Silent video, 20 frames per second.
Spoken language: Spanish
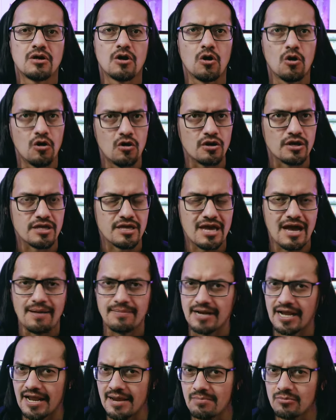Hoy
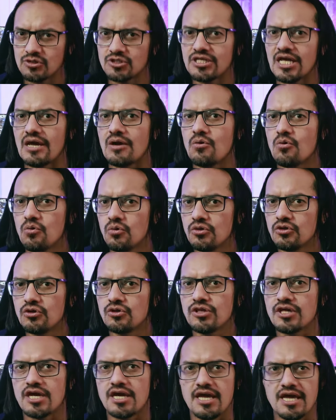hablaremos de uno
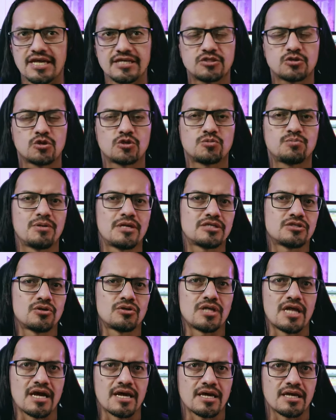de esos
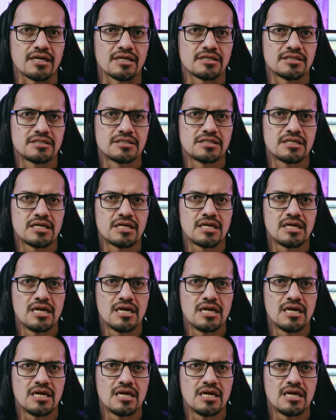personajes.